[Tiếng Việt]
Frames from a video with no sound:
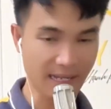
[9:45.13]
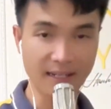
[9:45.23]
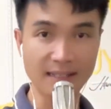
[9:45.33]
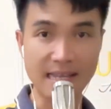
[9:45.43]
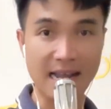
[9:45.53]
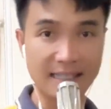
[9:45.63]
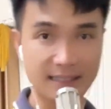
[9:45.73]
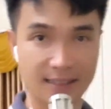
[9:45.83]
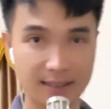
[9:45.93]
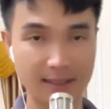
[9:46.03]
rất dài
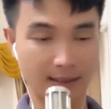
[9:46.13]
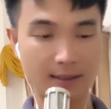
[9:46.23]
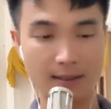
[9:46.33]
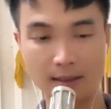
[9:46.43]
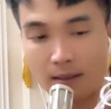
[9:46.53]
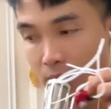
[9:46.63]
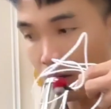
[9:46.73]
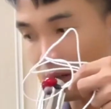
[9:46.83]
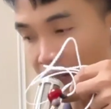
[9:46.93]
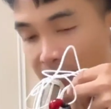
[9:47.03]

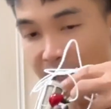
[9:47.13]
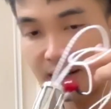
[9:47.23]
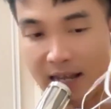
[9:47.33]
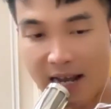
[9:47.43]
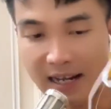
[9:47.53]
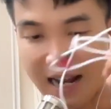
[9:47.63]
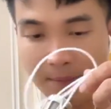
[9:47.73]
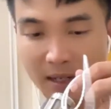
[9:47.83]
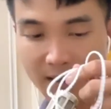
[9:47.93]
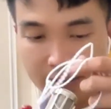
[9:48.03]
con này dây nó dài hai
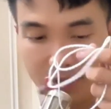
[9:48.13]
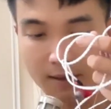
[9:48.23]
mét rưỡi